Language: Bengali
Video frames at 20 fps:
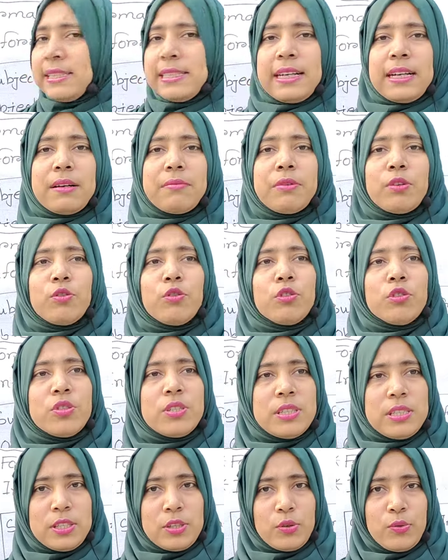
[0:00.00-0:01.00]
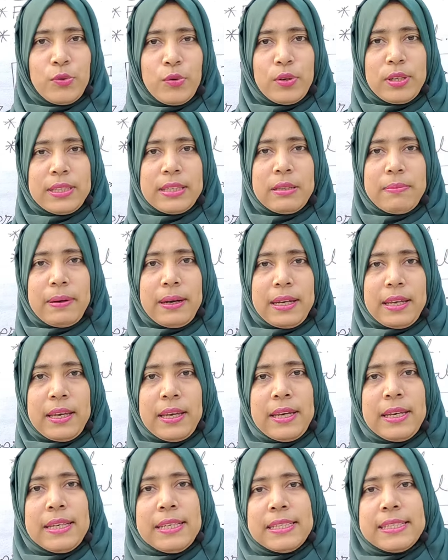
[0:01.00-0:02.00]
এ লেটার আমরা কোন জিনিসগুলো লিখতে পারি
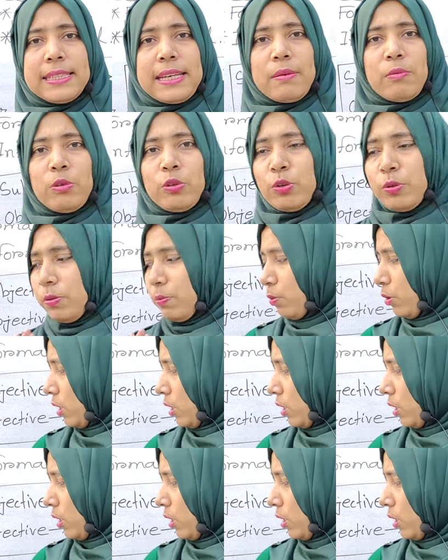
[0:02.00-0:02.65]
যেমন তুমি